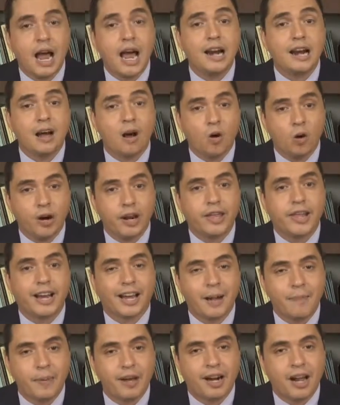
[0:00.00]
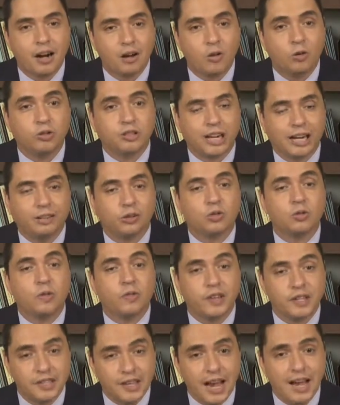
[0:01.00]
a la hora de acaparar contratos
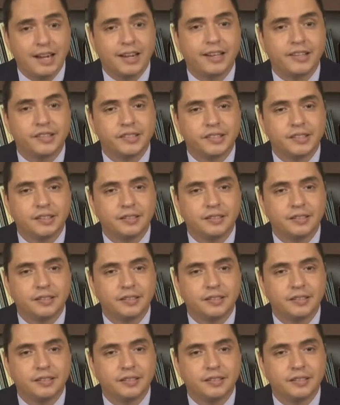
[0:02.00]
oficiales.